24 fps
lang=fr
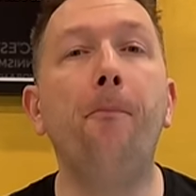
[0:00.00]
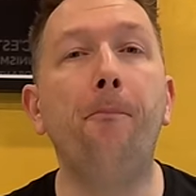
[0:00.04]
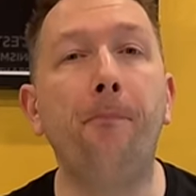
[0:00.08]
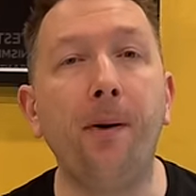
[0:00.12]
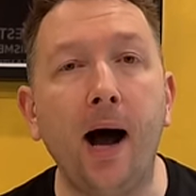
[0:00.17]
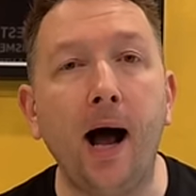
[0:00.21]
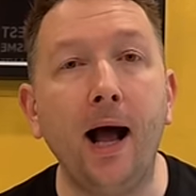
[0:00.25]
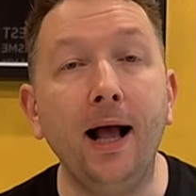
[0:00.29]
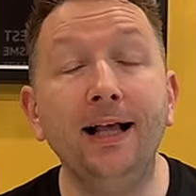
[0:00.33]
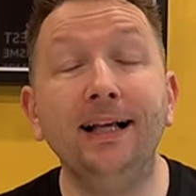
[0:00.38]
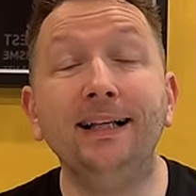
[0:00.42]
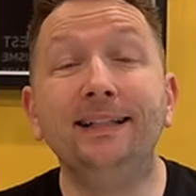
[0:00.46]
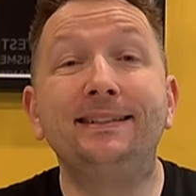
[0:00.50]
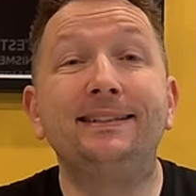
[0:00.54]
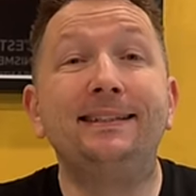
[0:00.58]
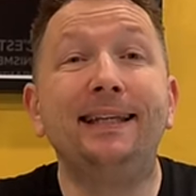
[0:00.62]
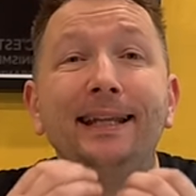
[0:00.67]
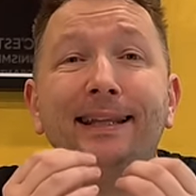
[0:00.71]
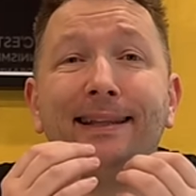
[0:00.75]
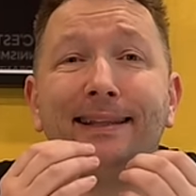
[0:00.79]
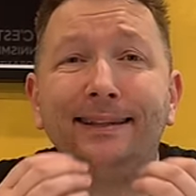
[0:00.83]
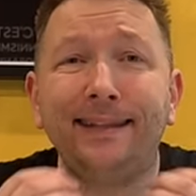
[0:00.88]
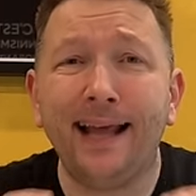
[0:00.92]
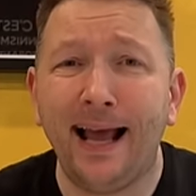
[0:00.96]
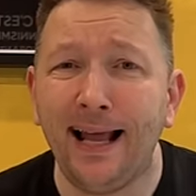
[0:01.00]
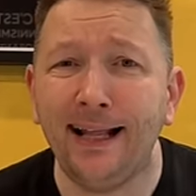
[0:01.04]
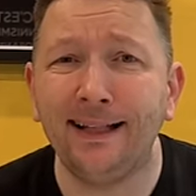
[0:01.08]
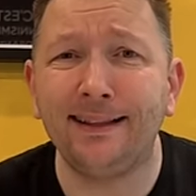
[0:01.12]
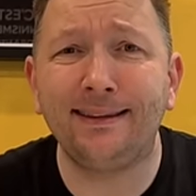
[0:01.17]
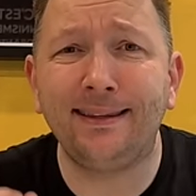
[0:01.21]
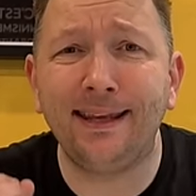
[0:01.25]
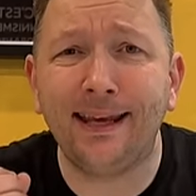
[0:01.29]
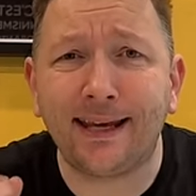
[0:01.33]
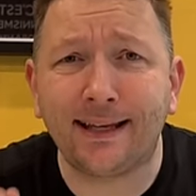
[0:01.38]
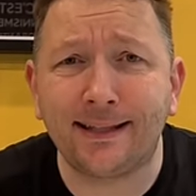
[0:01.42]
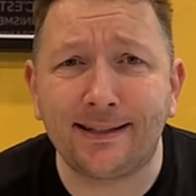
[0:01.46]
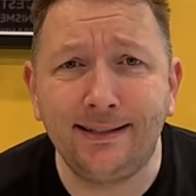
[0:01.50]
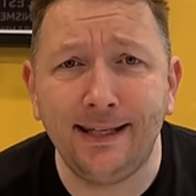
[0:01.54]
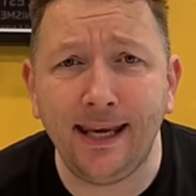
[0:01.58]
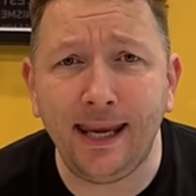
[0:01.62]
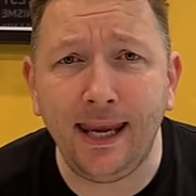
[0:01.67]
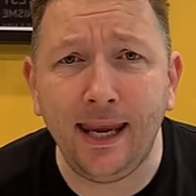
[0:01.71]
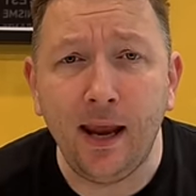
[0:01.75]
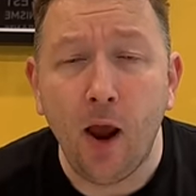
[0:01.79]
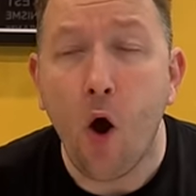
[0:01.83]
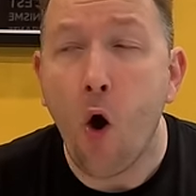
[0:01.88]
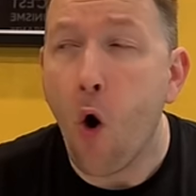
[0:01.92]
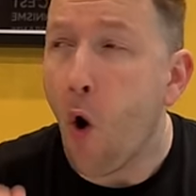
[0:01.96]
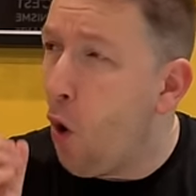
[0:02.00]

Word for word: pas. C'est interdit.